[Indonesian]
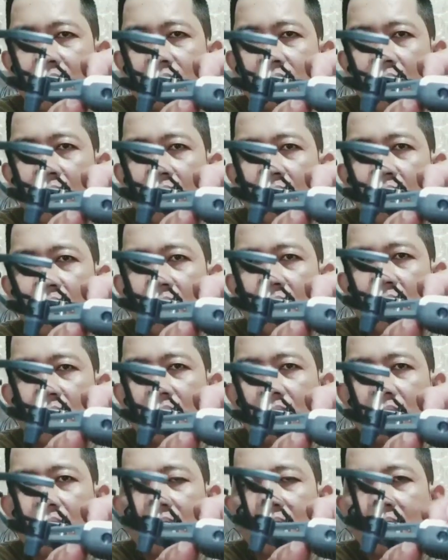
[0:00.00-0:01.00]
sudah on.
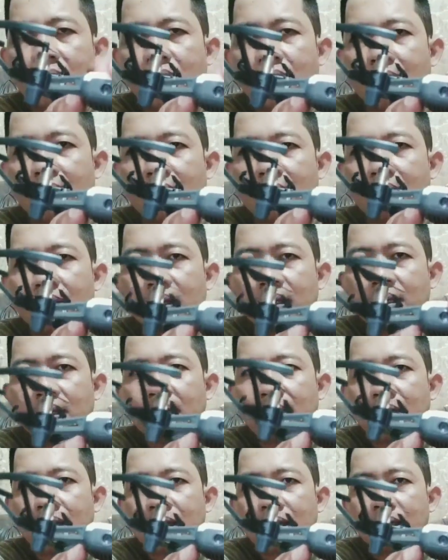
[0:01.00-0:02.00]
Nah, kita
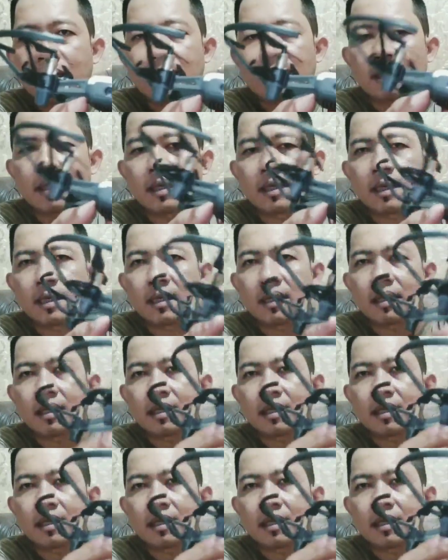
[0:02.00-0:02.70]
tekan lagi di sini.